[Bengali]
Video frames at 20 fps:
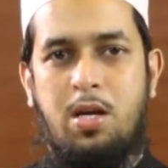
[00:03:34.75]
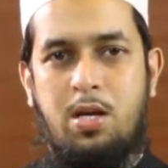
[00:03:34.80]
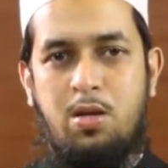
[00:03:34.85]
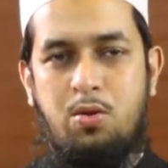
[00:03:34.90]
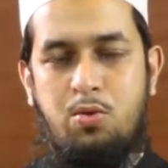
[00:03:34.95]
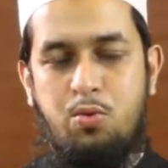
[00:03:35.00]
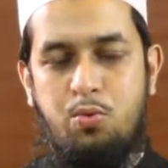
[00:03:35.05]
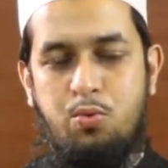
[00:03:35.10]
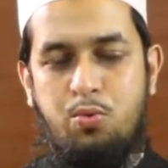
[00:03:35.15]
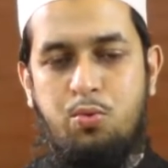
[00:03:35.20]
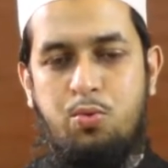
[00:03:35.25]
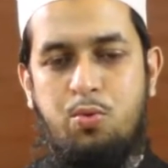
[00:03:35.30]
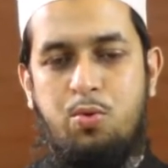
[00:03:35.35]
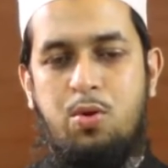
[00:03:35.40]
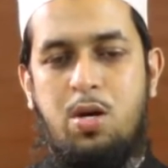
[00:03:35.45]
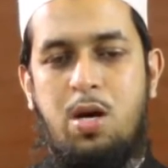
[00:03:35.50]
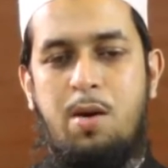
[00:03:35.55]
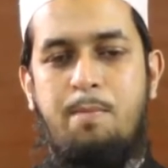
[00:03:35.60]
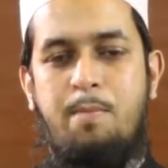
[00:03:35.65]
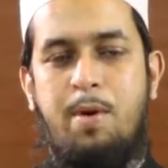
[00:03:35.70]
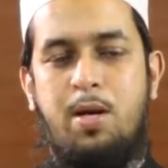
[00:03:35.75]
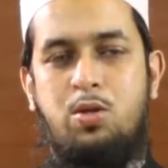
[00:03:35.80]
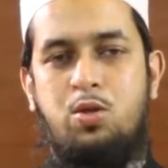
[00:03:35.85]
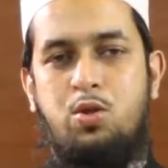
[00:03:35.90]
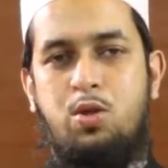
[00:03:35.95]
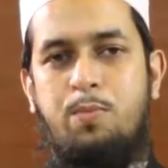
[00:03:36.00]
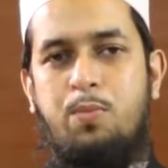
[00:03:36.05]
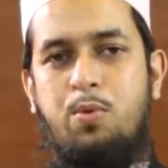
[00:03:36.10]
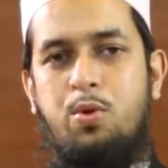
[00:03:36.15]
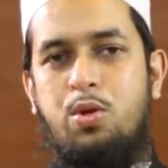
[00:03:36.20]
কিন্তু
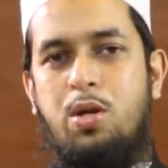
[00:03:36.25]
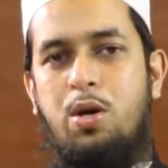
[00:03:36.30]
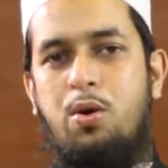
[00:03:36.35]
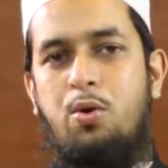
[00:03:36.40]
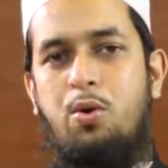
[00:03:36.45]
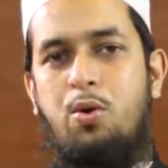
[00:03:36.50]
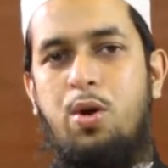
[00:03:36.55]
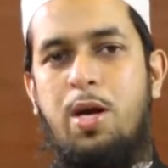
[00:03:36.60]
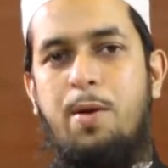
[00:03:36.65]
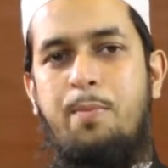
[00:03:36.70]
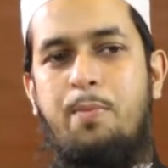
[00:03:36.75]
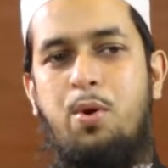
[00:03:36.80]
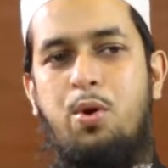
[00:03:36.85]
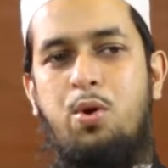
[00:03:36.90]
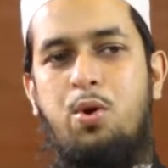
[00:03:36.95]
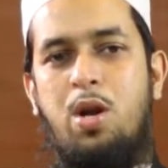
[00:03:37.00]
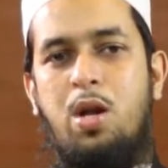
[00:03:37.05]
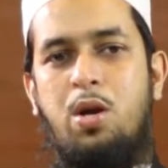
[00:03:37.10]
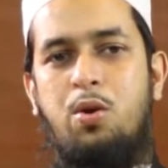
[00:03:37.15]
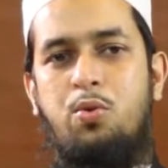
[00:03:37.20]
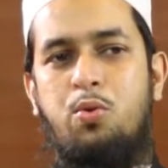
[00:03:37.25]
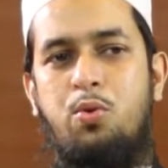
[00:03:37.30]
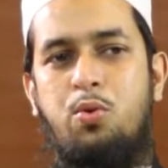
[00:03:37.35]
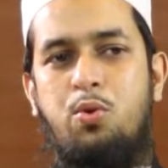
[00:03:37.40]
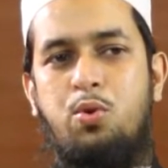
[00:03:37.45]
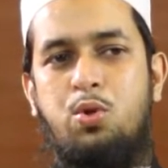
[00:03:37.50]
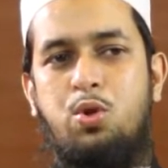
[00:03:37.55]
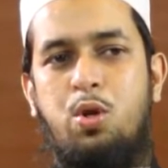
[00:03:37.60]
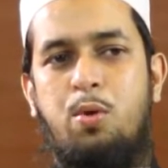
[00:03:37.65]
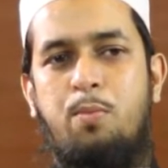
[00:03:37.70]
বাস্তব কথা হলো এই বর্ণনাগুলো
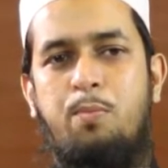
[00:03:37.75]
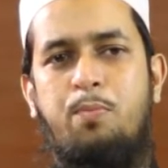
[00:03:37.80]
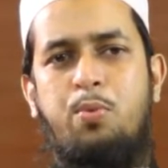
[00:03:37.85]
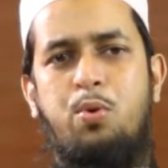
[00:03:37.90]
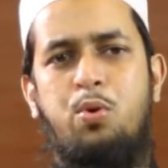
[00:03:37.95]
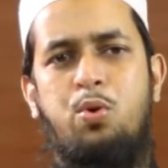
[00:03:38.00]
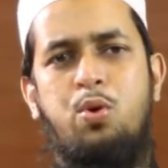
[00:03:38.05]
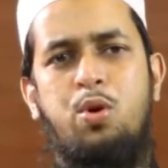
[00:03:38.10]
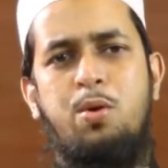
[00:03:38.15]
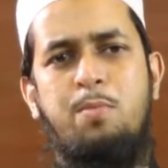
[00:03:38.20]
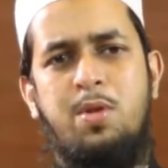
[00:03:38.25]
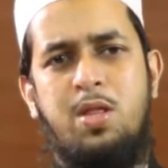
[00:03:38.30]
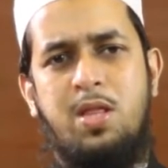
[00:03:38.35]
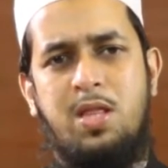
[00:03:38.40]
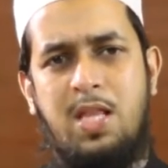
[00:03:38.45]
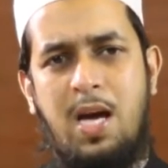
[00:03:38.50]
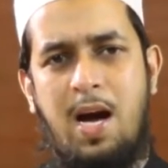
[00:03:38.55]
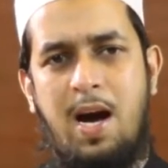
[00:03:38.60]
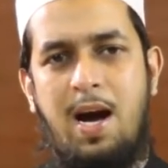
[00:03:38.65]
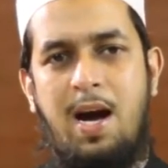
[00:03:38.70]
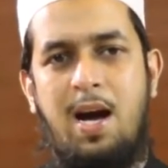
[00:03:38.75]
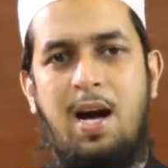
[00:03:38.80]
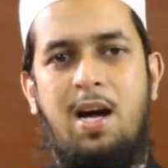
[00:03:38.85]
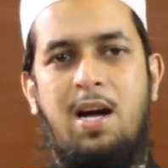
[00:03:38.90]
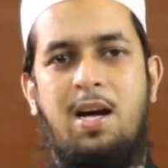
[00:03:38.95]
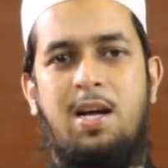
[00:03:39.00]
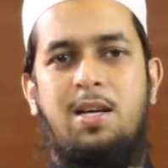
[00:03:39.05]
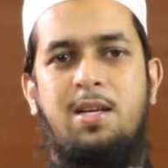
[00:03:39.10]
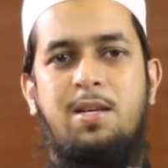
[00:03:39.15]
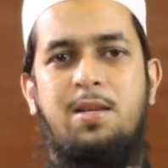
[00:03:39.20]
সম্পূর্ণই মিথ্যা
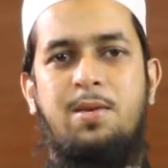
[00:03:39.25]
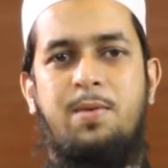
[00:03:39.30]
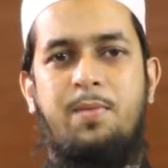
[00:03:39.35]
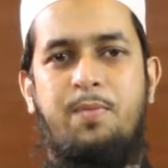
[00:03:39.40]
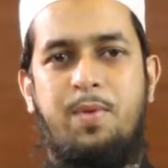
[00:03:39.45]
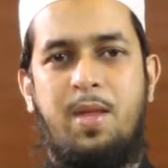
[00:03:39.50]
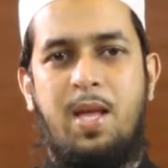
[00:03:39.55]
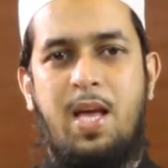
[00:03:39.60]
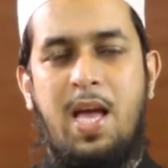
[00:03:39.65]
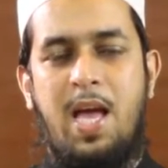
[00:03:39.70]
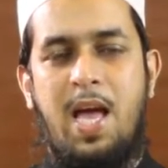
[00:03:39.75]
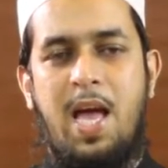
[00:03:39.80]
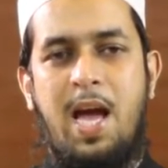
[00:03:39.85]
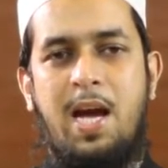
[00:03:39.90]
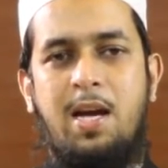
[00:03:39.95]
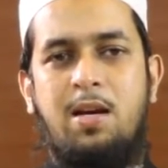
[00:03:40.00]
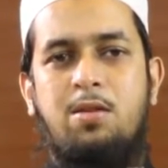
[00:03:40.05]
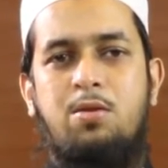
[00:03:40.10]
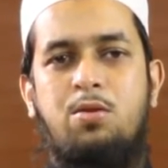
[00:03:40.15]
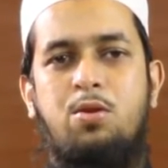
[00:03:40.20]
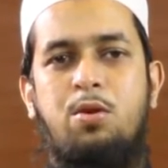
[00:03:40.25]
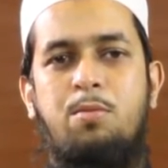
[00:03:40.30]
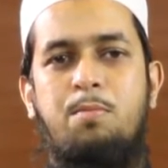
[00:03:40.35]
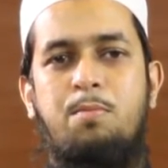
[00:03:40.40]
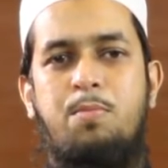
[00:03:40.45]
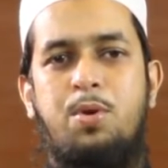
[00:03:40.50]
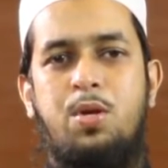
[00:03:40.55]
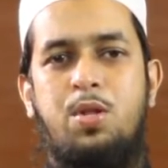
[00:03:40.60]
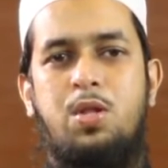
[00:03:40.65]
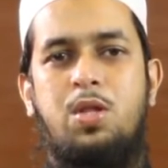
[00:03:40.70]
একদম
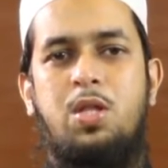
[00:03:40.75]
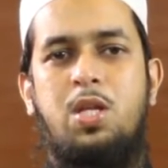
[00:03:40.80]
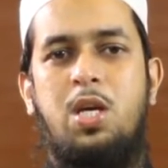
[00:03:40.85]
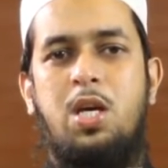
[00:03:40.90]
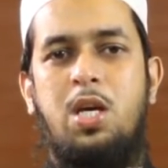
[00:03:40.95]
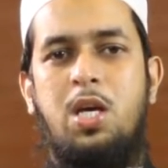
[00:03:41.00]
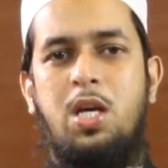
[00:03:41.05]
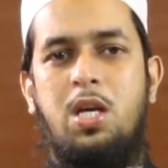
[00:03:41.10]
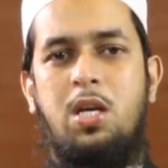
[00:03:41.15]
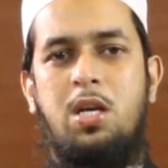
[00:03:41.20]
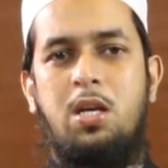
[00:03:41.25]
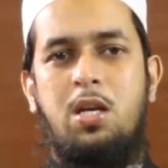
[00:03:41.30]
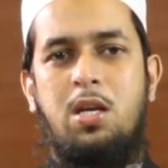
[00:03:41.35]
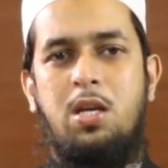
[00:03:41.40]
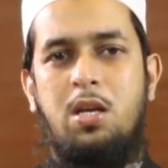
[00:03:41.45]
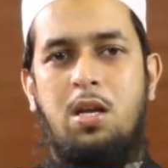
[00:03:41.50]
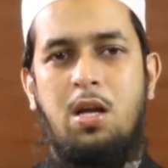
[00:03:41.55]
ভিত্তিহীন